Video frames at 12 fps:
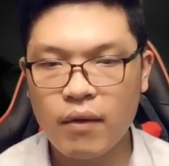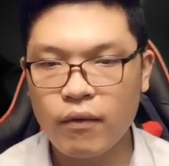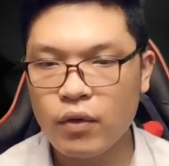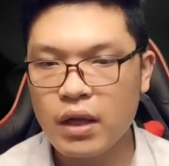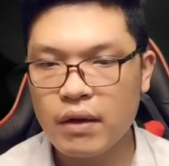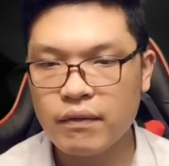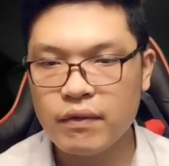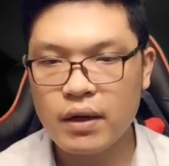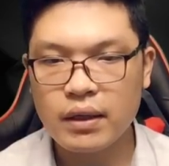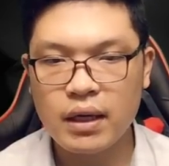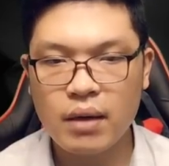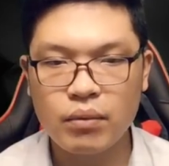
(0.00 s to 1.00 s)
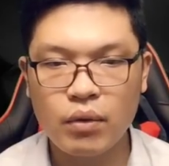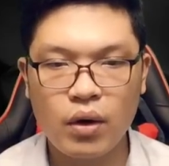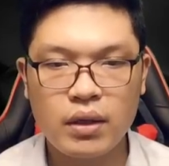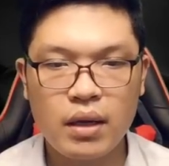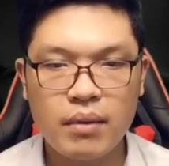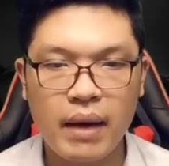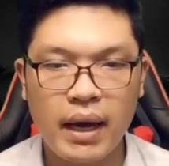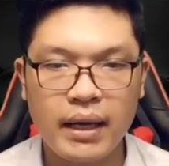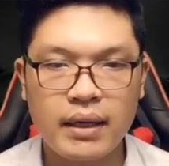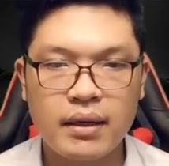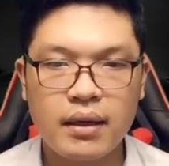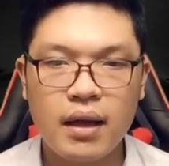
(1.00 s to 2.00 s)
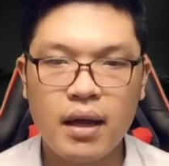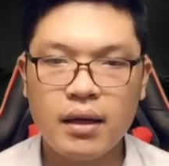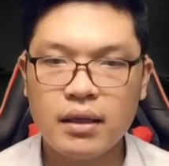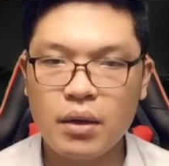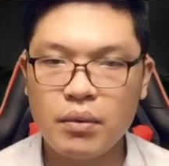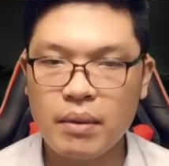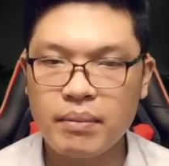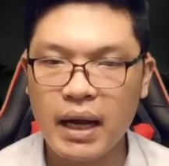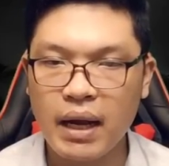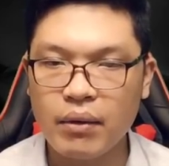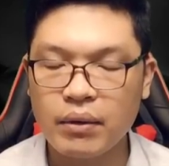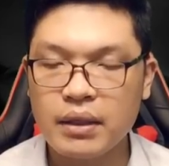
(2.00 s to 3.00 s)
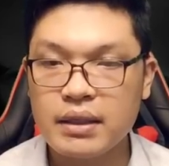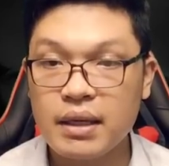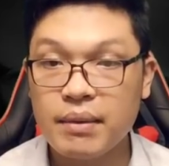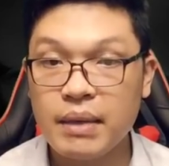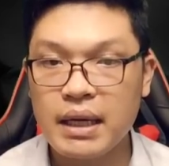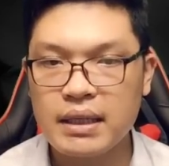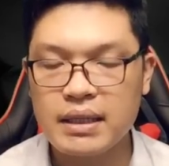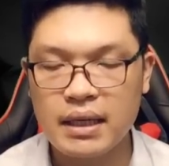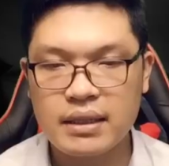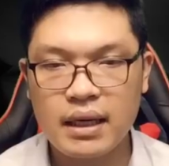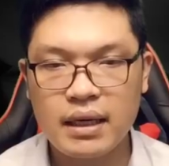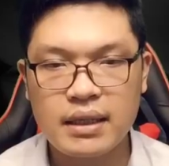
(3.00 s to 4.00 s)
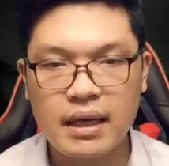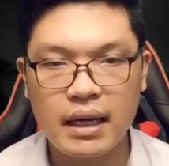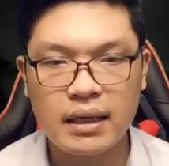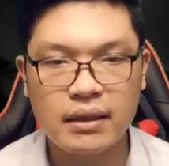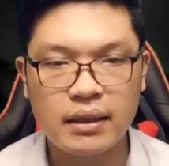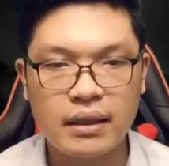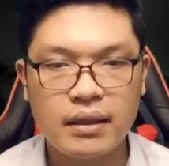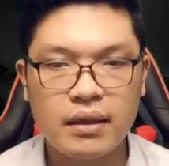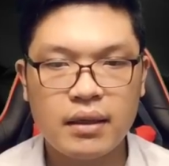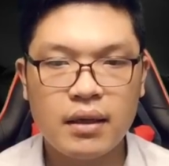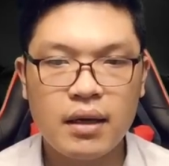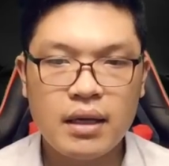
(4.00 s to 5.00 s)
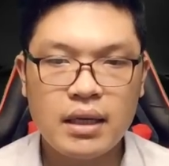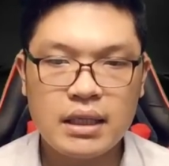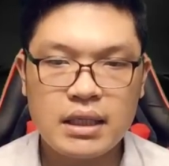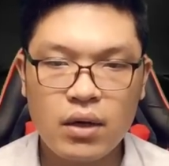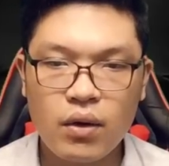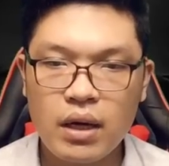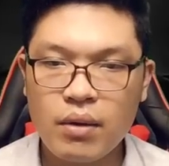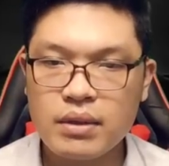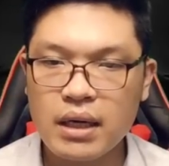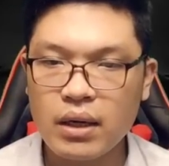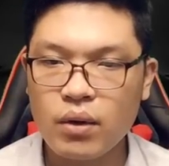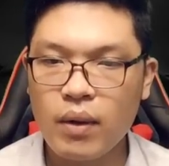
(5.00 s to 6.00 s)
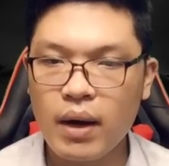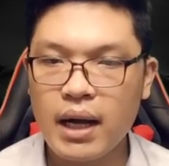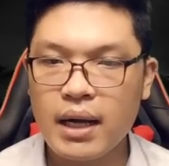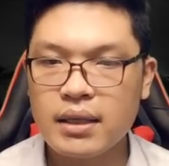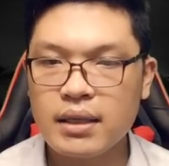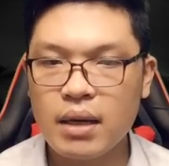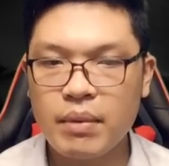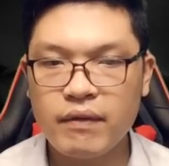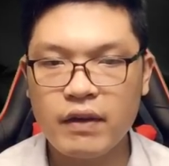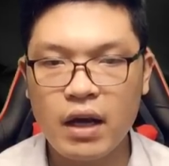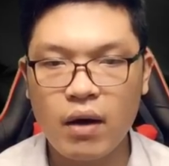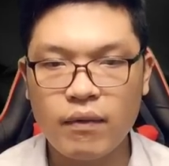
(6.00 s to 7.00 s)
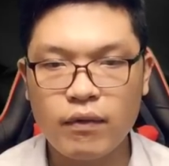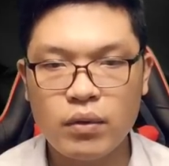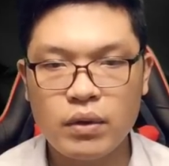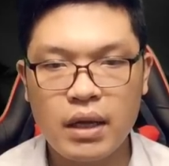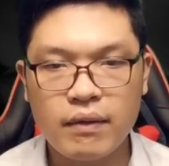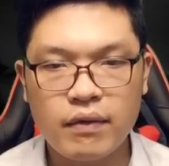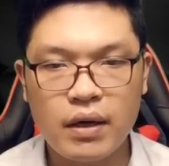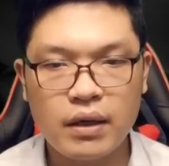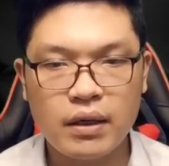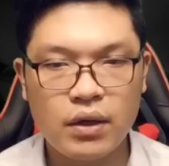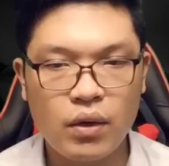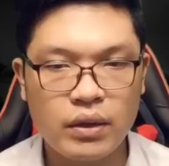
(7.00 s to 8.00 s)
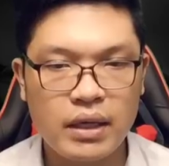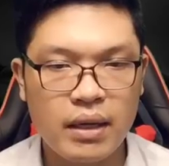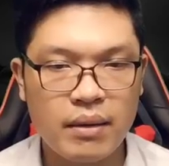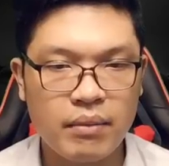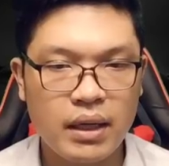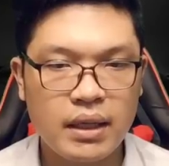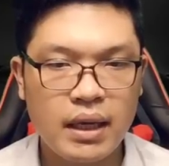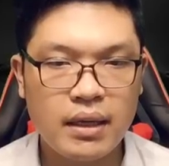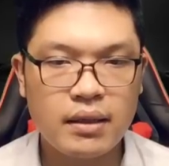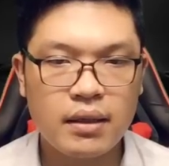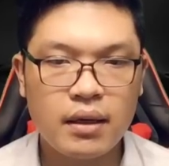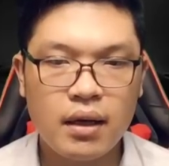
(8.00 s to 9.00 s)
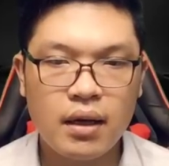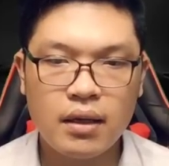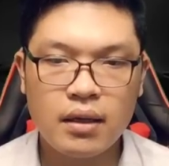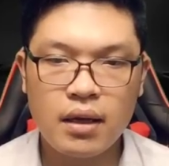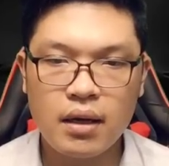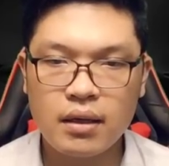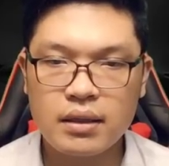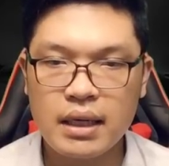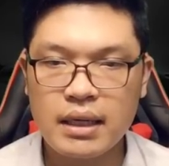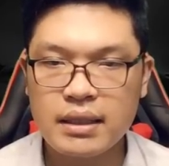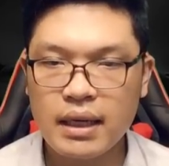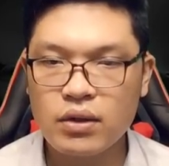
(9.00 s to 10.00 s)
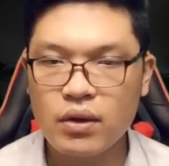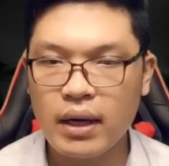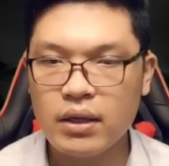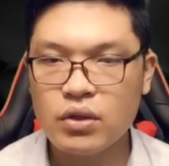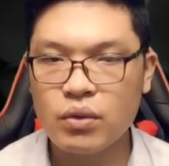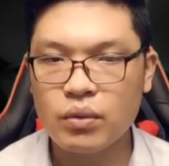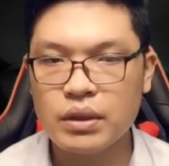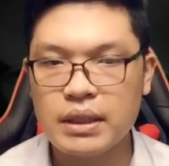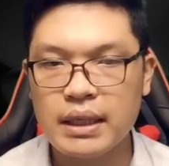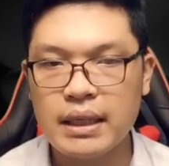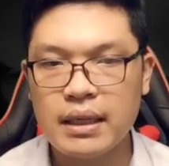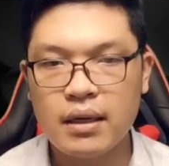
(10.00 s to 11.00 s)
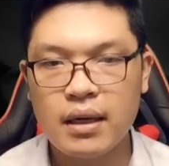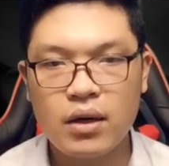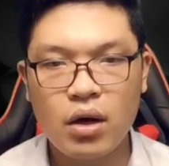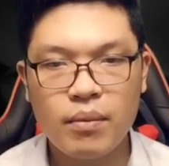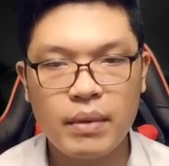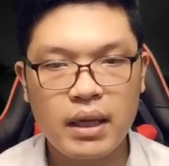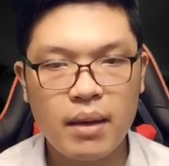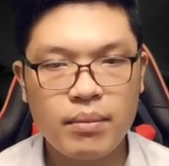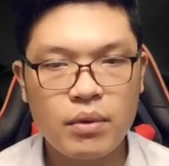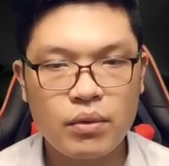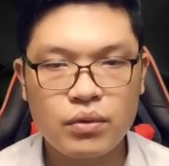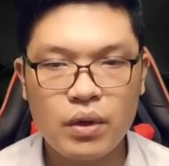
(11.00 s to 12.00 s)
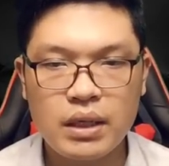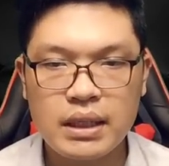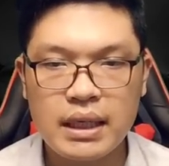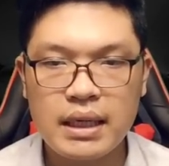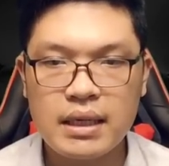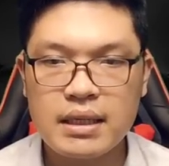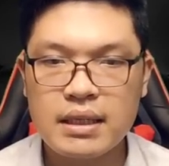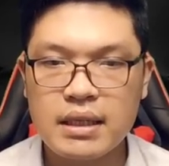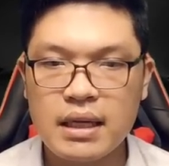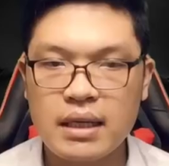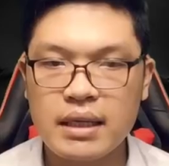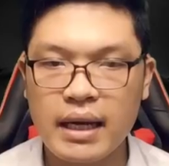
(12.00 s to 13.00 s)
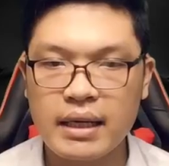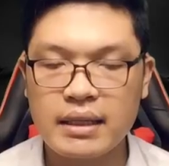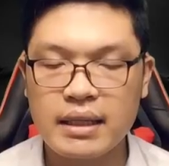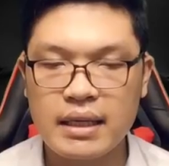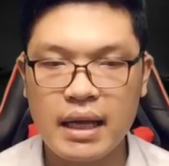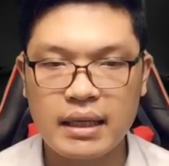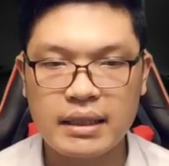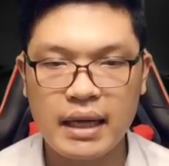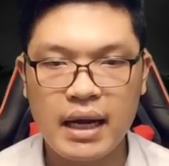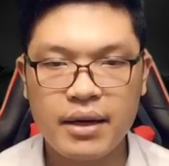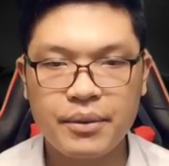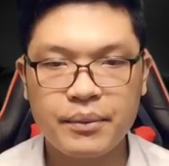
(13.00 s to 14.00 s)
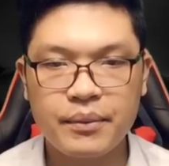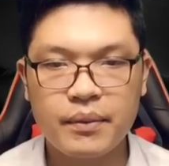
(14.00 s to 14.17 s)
Hồng Vũ Thiên Vương không có thất bại. Lưu Lập Đào như chăm đinh chặt sắt trả lời. Chỉ có điều chẳng qua là bởi vì Hồng Vũ Thiên Vương đột nhiên mất tích. Những chính sách do hắn chủ trì liền có mà tiếp tục duy trì, rất nhanh thì tàn rã.